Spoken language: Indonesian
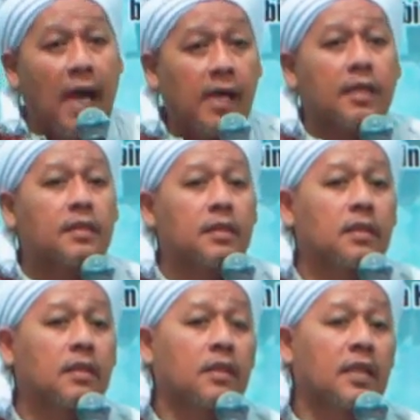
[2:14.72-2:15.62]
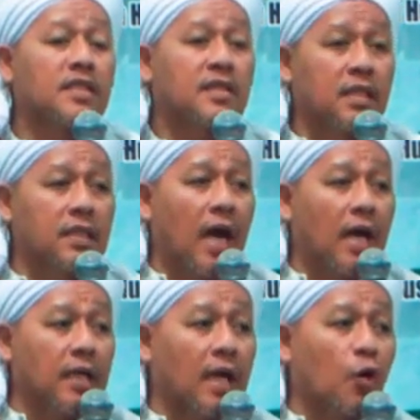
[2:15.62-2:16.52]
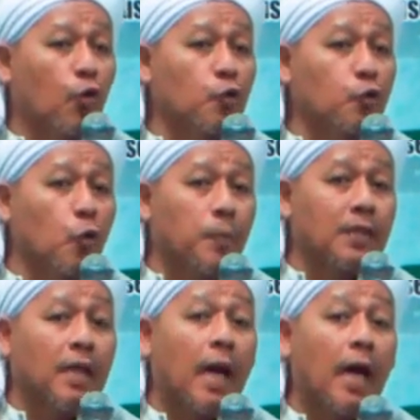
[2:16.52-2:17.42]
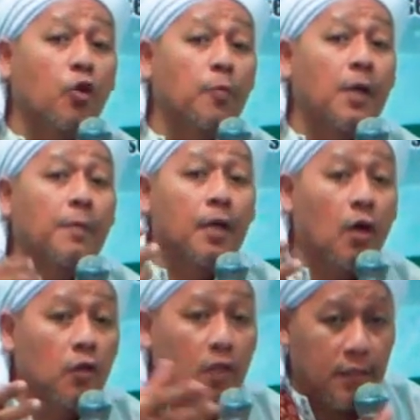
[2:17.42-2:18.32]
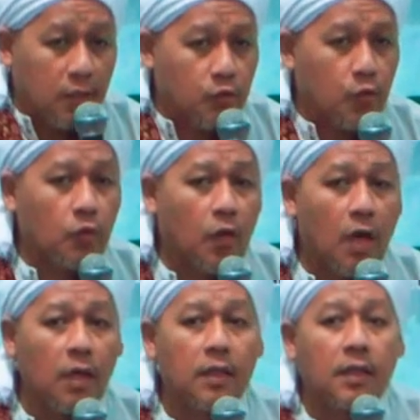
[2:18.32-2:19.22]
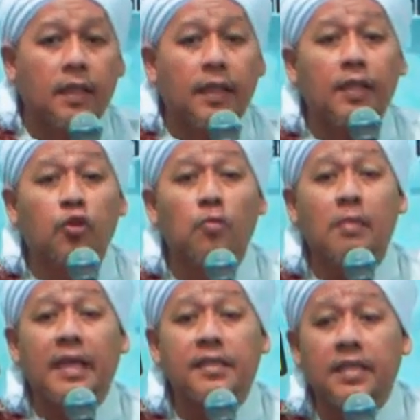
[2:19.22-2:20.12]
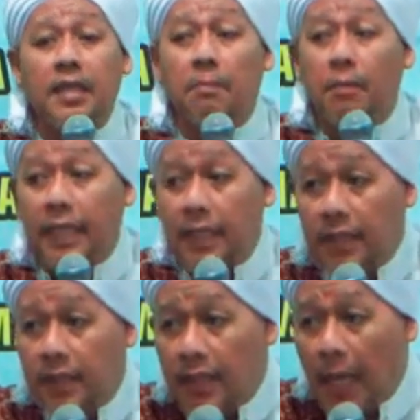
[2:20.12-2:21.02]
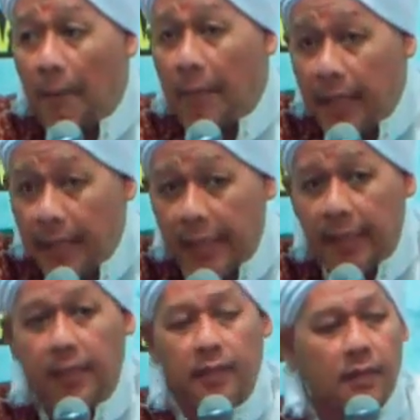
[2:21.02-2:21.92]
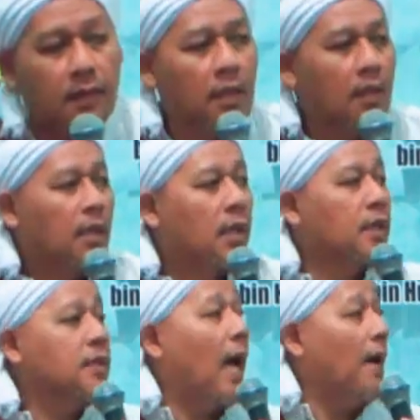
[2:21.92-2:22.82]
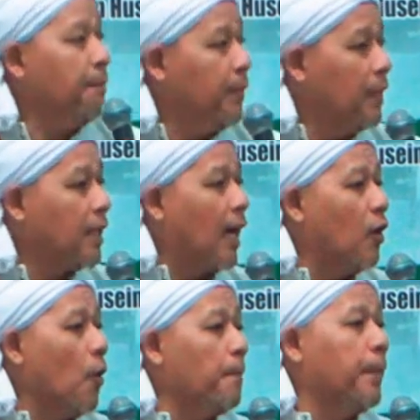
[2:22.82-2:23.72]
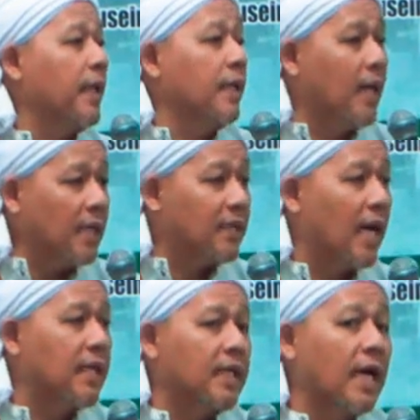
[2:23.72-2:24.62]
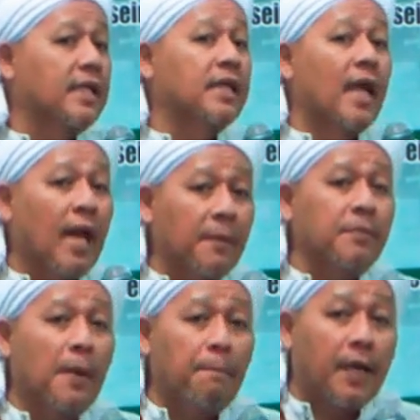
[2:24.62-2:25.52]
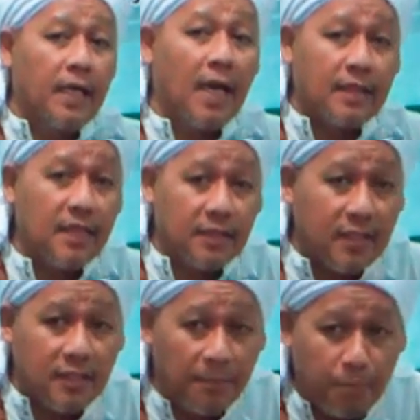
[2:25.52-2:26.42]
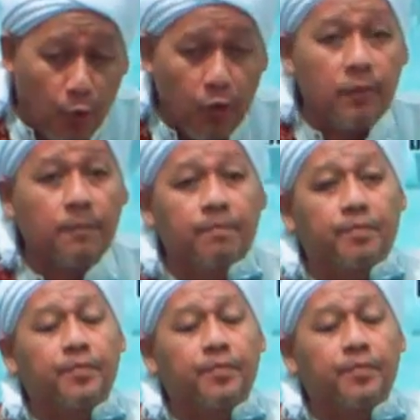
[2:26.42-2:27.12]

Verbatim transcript: yang isinya adalah untuk bertakarub kepada Allah dan Rasulullah itu masih men mending. Tapi kalau peringatan yang di dalamnya peringatan tersebut